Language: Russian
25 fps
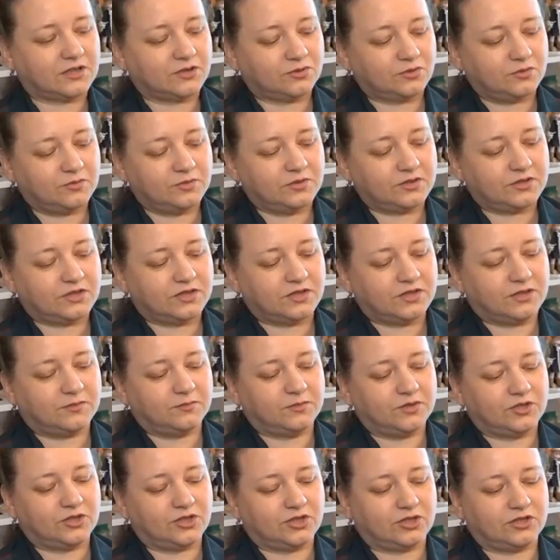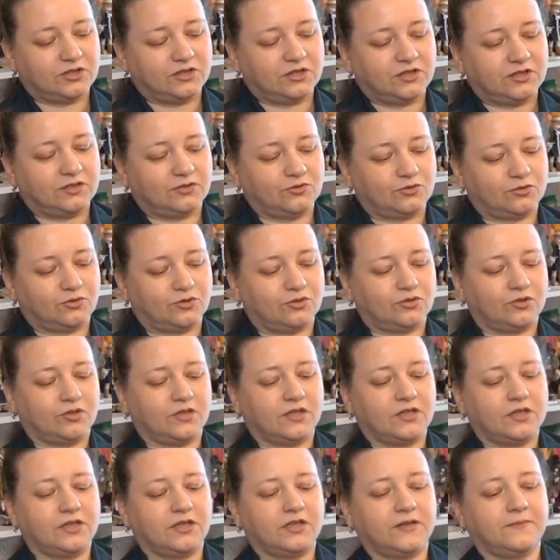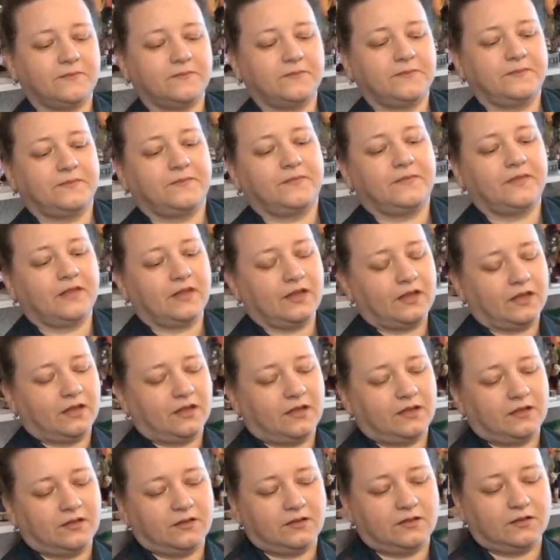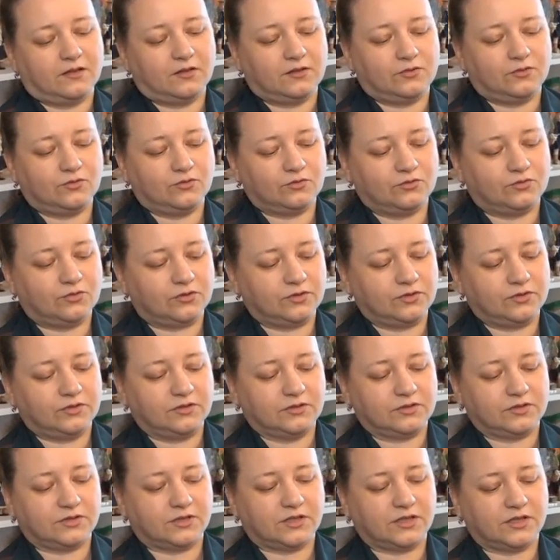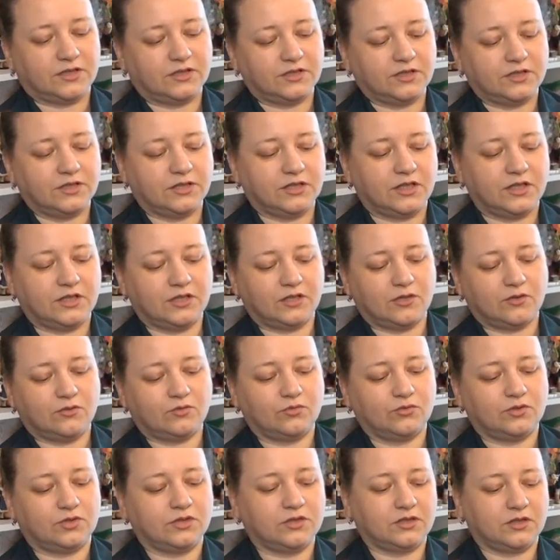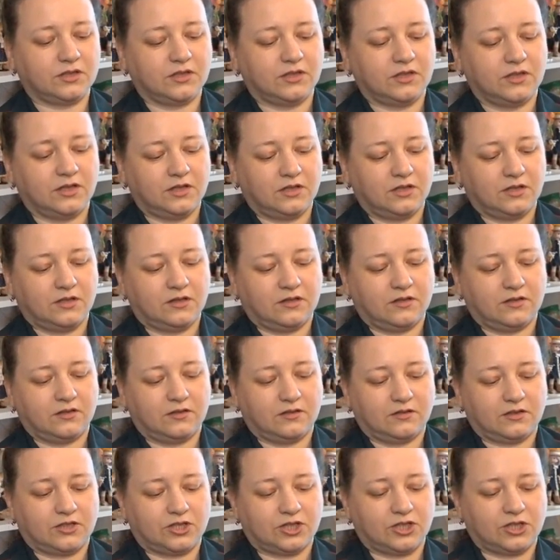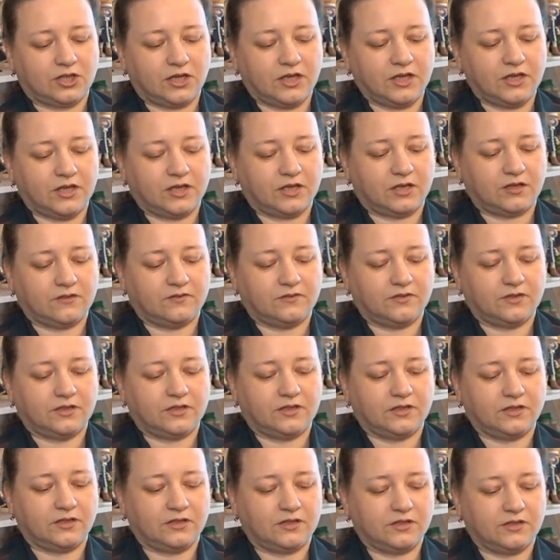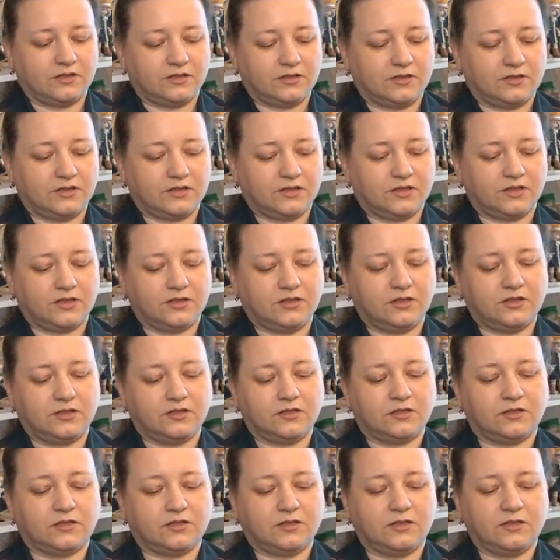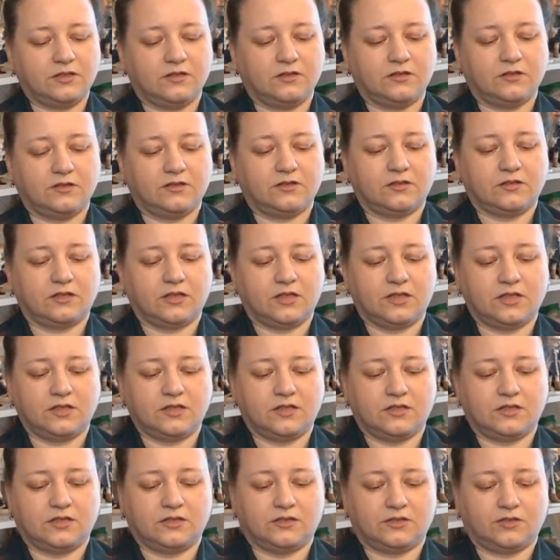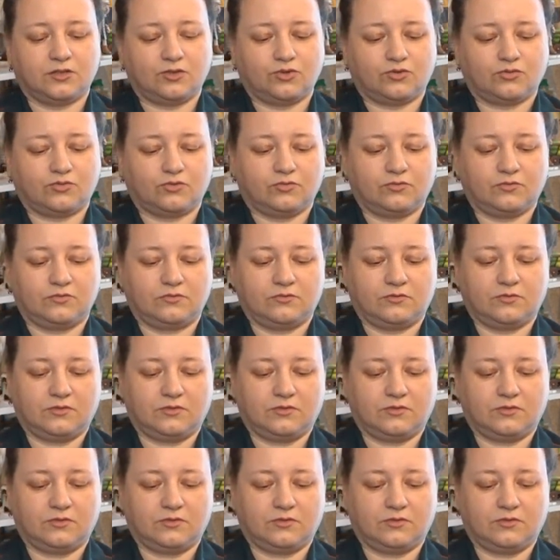Особенности БЖД – то, что они идут соединения у них шариковые и соединены на резиночку.